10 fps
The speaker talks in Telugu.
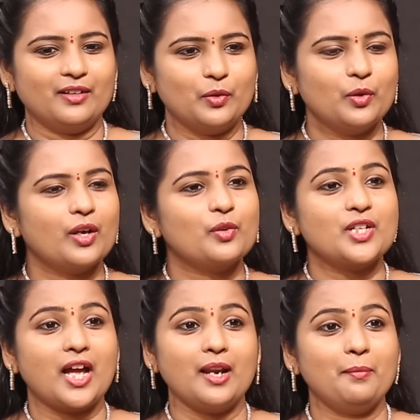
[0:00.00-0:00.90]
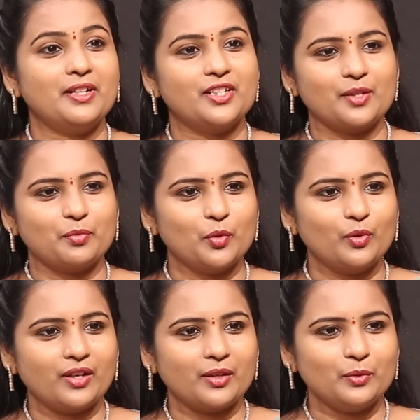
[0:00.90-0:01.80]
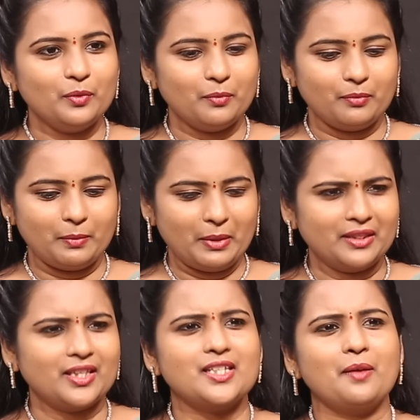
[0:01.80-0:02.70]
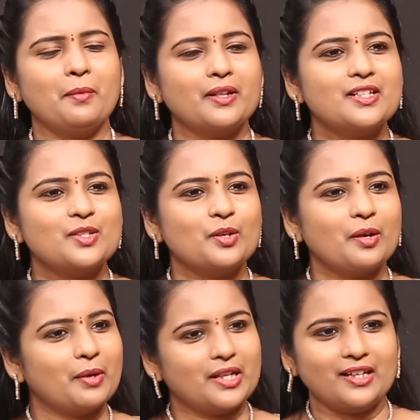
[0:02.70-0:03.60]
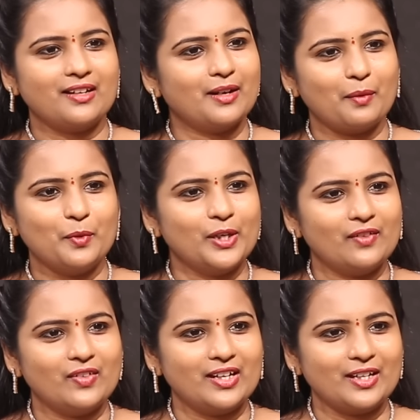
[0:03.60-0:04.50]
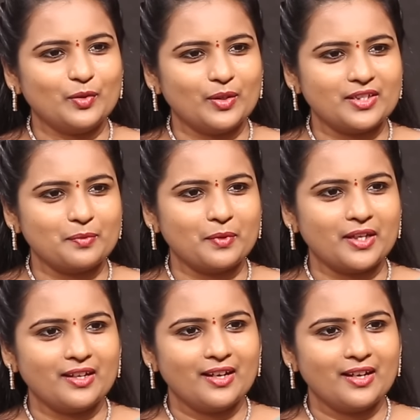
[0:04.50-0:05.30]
గురుగారు మంది చెప్తూ ఉంటారు మేము ఎంత సంపాదిస్తున్నా మా దగ్గర డబ్బు నిలవట్లేదు అని చెప్పి